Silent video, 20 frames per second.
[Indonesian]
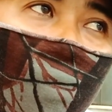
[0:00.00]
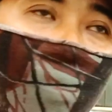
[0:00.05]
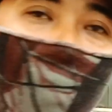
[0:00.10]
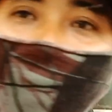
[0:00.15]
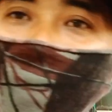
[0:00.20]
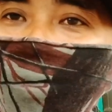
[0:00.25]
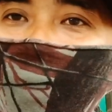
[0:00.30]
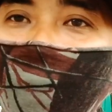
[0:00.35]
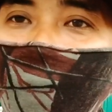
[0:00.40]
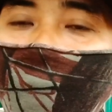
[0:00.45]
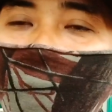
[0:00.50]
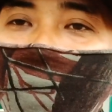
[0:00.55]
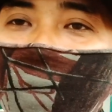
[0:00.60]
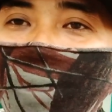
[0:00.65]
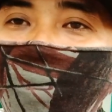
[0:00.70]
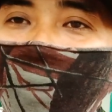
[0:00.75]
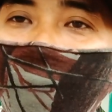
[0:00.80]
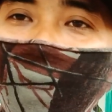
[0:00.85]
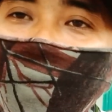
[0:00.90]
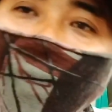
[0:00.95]
Baik, pada
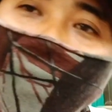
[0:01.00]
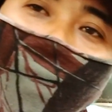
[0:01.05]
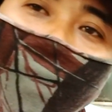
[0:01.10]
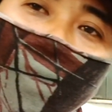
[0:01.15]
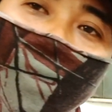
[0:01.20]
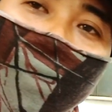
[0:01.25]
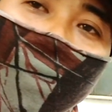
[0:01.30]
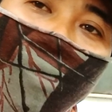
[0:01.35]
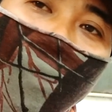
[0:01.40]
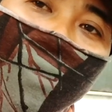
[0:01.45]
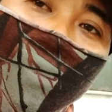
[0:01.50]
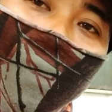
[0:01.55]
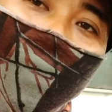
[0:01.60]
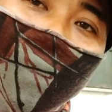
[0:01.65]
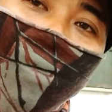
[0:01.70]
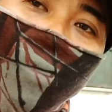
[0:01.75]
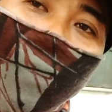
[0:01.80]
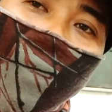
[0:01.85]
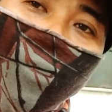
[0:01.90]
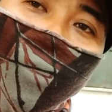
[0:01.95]
kesempatan kali ini sahabat
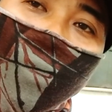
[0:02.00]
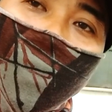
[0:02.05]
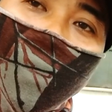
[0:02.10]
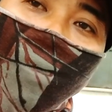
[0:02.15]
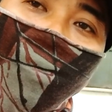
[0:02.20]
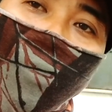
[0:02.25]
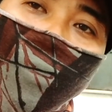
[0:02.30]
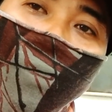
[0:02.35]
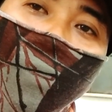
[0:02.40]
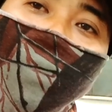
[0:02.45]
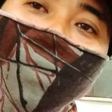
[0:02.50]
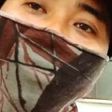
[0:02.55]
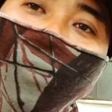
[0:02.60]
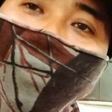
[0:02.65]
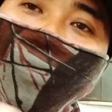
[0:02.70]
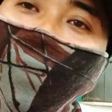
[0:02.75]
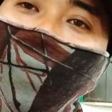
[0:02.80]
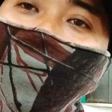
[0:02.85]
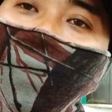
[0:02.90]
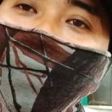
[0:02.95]
saya akan melanjutkan episode
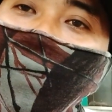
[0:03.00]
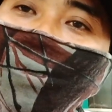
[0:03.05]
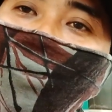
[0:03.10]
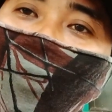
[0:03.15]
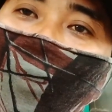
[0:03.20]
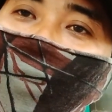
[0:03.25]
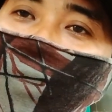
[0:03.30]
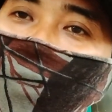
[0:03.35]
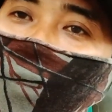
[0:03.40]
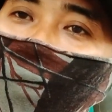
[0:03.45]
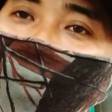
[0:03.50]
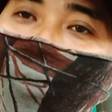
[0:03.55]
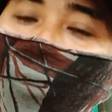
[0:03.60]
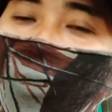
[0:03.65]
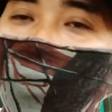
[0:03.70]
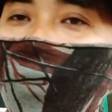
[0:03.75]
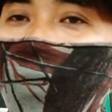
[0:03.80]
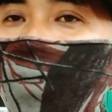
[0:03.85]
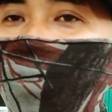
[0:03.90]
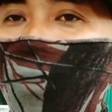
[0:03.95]
sebelumnya. Episode,
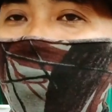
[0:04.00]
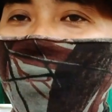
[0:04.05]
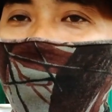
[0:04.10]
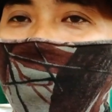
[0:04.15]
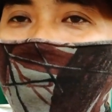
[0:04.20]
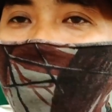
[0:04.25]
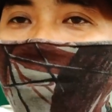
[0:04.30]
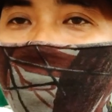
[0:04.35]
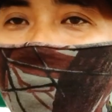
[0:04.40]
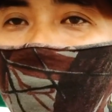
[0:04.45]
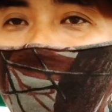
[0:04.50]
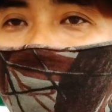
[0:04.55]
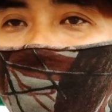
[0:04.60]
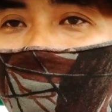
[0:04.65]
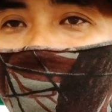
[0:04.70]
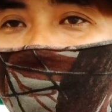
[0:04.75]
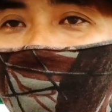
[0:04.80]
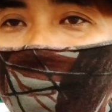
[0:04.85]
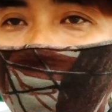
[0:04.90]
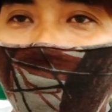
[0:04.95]
episode sebelumnya saya
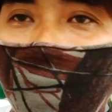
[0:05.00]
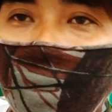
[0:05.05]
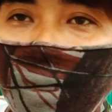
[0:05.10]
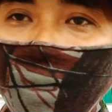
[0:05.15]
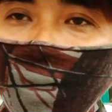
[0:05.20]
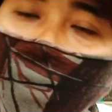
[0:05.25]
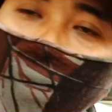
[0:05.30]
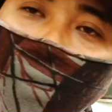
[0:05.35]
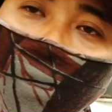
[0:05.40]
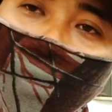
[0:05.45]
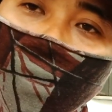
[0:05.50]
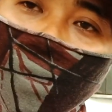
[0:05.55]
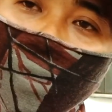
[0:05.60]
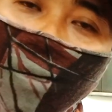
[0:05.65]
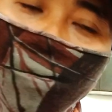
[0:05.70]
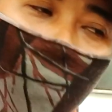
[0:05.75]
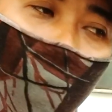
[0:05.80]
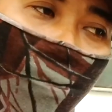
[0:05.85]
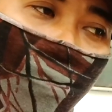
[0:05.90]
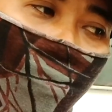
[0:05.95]
menjelaskan tentang
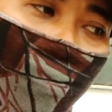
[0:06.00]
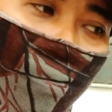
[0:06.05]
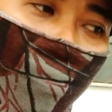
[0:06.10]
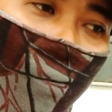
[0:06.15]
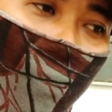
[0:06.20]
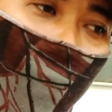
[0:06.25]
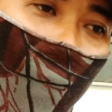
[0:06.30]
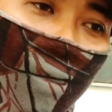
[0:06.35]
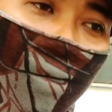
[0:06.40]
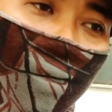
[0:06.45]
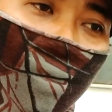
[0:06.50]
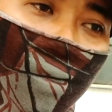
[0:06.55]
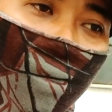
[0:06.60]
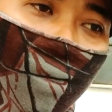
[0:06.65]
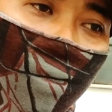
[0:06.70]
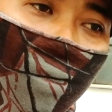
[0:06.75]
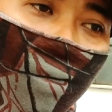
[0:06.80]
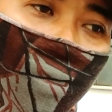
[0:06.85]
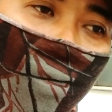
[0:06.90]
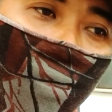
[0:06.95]
sebab dan
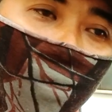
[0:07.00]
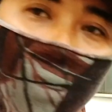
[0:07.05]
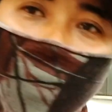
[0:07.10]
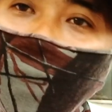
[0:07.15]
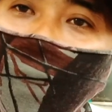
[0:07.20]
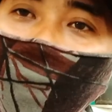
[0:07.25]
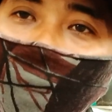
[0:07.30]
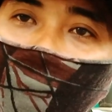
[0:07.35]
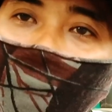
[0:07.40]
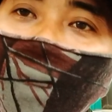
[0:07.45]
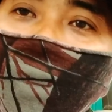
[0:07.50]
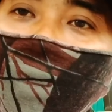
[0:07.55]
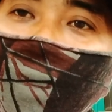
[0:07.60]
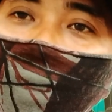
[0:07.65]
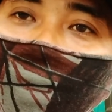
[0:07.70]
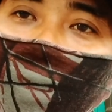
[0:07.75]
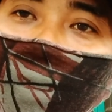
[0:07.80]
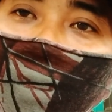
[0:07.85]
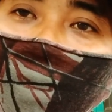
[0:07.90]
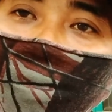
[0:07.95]
cara
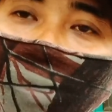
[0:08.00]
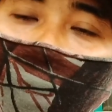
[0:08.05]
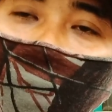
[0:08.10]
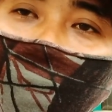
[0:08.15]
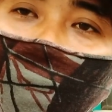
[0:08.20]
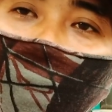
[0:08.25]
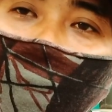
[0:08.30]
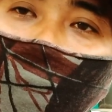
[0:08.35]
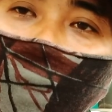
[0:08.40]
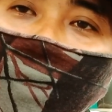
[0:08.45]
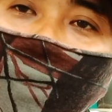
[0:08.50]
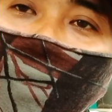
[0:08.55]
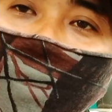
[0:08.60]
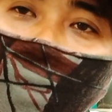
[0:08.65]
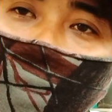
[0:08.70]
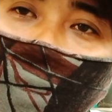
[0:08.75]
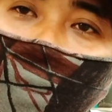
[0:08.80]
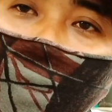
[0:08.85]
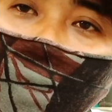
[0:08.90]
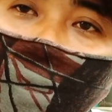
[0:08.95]
kita
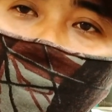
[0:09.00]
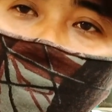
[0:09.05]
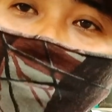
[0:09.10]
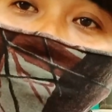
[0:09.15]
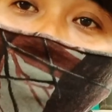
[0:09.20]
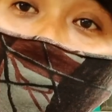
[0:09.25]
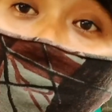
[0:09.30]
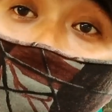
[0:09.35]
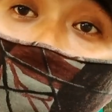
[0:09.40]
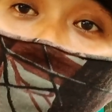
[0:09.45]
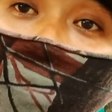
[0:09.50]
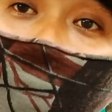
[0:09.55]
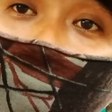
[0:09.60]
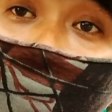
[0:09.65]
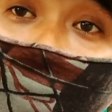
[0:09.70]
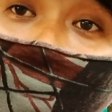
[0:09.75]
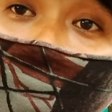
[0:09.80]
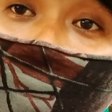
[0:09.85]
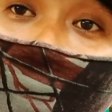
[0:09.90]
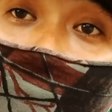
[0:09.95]
mengatasi memes
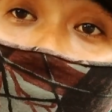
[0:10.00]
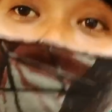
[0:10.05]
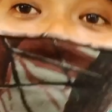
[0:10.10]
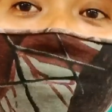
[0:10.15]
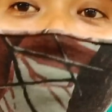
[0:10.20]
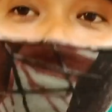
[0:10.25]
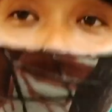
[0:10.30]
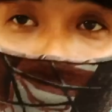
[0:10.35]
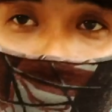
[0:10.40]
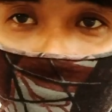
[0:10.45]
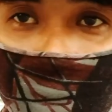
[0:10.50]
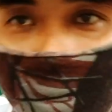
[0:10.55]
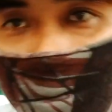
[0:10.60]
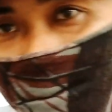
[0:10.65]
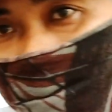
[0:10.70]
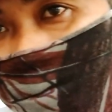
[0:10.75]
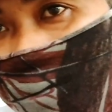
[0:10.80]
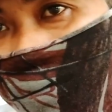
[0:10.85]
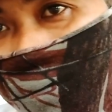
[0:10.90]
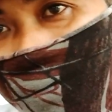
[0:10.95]
macet dalam
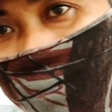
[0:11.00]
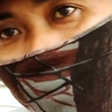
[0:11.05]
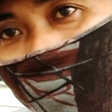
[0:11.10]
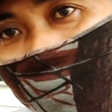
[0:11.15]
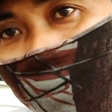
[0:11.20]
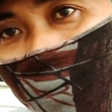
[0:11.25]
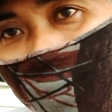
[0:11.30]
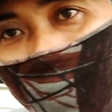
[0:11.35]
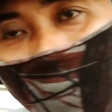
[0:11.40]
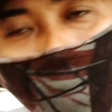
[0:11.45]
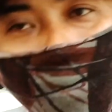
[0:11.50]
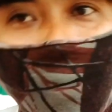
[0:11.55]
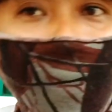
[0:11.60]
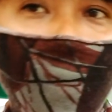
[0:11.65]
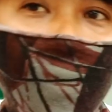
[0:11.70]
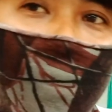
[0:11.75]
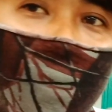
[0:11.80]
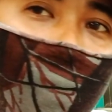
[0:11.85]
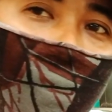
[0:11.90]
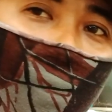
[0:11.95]
laras.
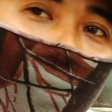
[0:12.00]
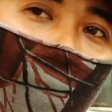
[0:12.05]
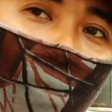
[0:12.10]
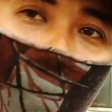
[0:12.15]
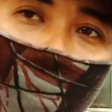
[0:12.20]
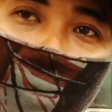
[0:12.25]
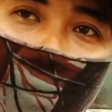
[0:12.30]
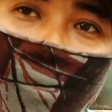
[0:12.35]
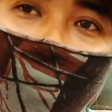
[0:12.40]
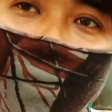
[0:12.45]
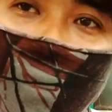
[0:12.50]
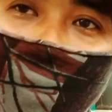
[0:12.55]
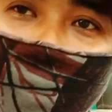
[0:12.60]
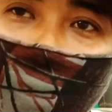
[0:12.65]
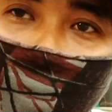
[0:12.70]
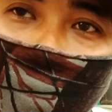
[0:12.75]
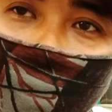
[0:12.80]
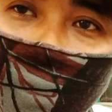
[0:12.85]
Gimana jika tetap macet?